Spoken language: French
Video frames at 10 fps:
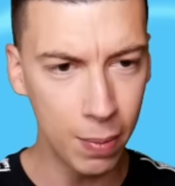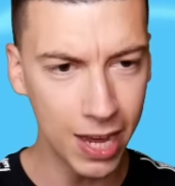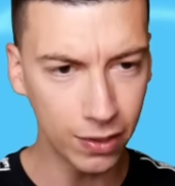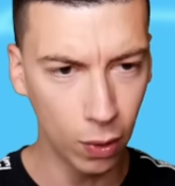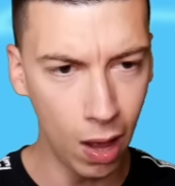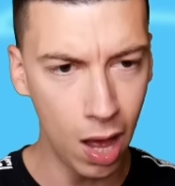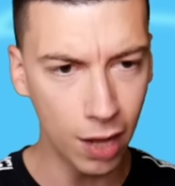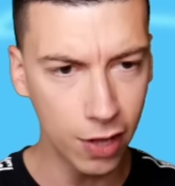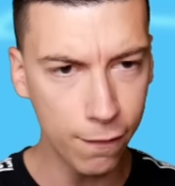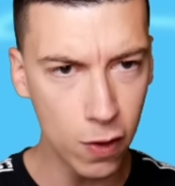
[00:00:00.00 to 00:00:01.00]

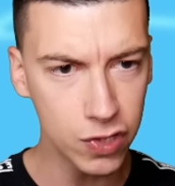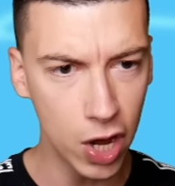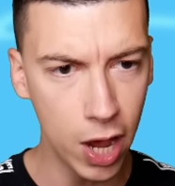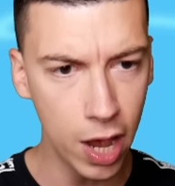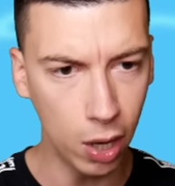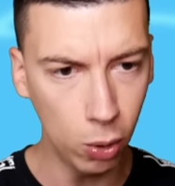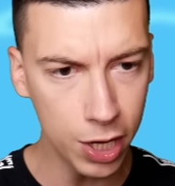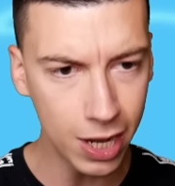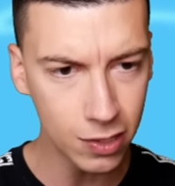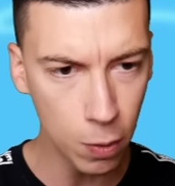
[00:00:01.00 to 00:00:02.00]
obligatoire, défoncez-les Oh,
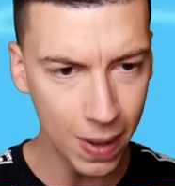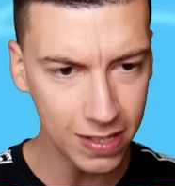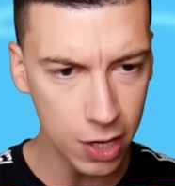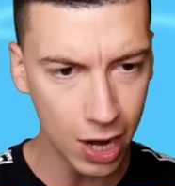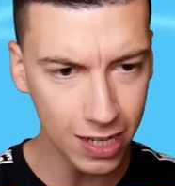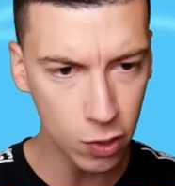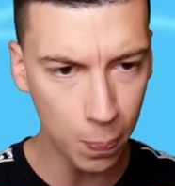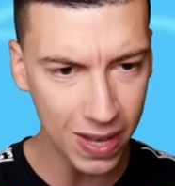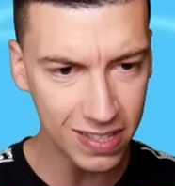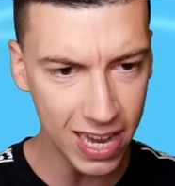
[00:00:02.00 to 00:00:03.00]
il y en a qui sont passés, il y en a qui sont
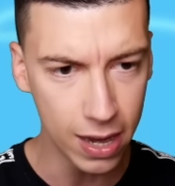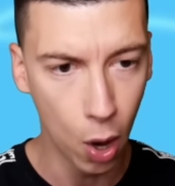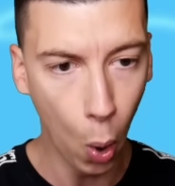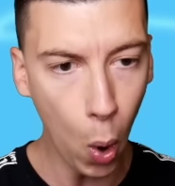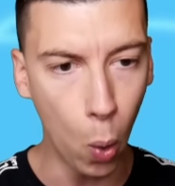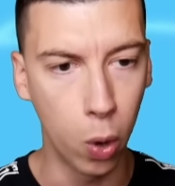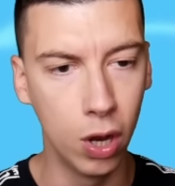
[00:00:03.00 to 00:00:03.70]
passés Oh